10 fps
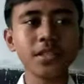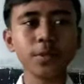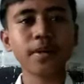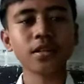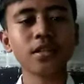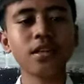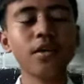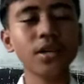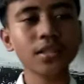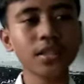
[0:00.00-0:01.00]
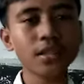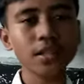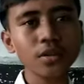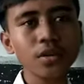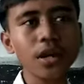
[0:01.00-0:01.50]
Sifat kedaulatan
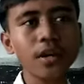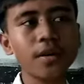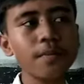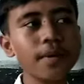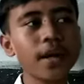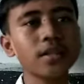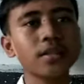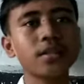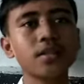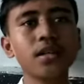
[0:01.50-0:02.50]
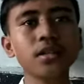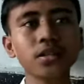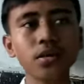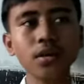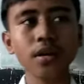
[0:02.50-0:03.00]
itu ada empat,
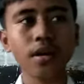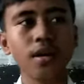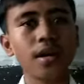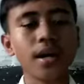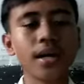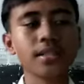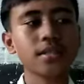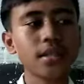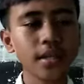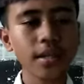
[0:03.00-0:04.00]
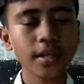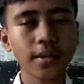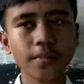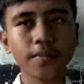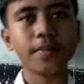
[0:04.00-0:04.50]
yaitu asli,
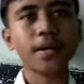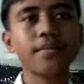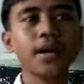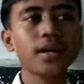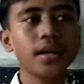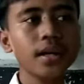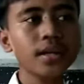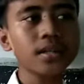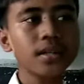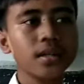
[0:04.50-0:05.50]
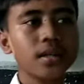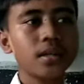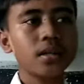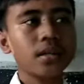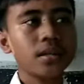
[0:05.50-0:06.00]
permanen,
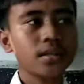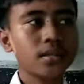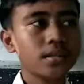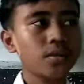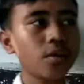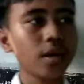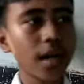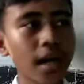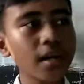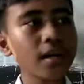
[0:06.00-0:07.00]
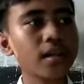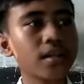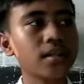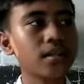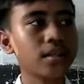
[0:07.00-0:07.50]
tunggal,
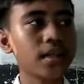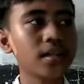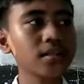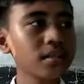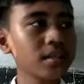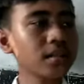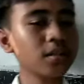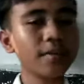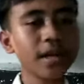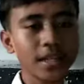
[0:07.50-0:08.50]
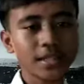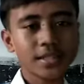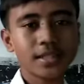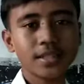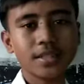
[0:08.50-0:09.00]
dan tidak terbatas.
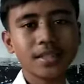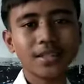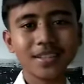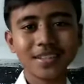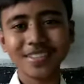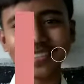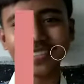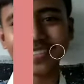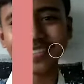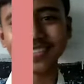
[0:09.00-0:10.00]
Apa yang